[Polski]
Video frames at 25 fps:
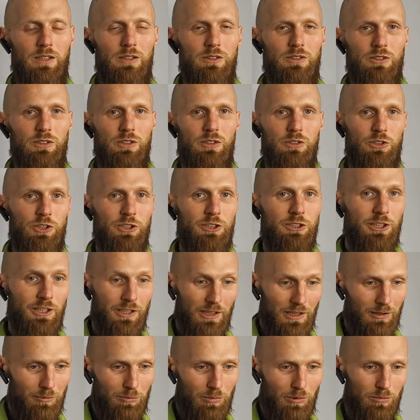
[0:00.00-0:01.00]
tego, co się
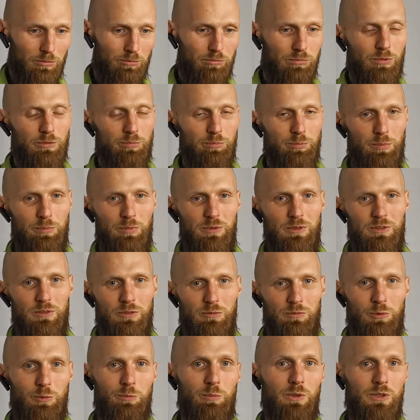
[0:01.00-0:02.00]
dzieje, bo po
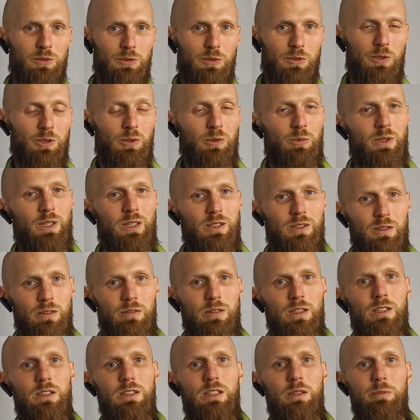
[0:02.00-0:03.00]
prostu w przypadku kotła
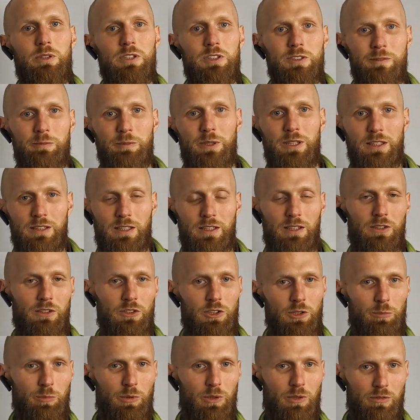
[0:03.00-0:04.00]
gazowego nie będziemy mieli
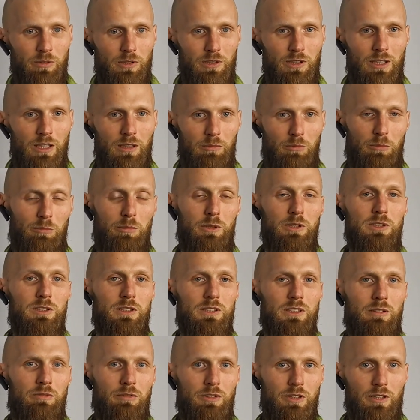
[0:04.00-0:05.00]
tylko ciepłej wody albo
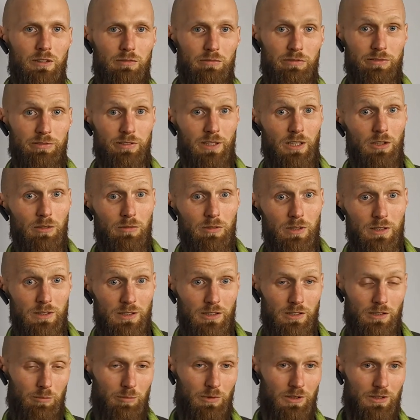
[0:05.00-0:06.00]
będzie ta woda falować,
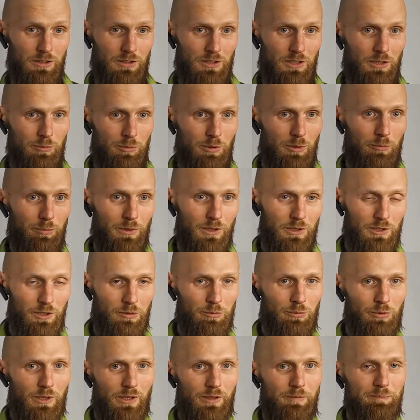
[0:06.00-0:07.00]
natomiast jeżeli pompa
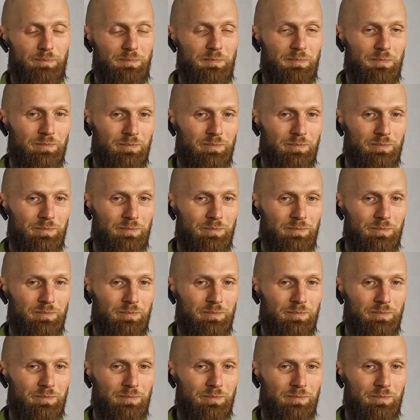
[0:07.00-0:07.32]
ciepła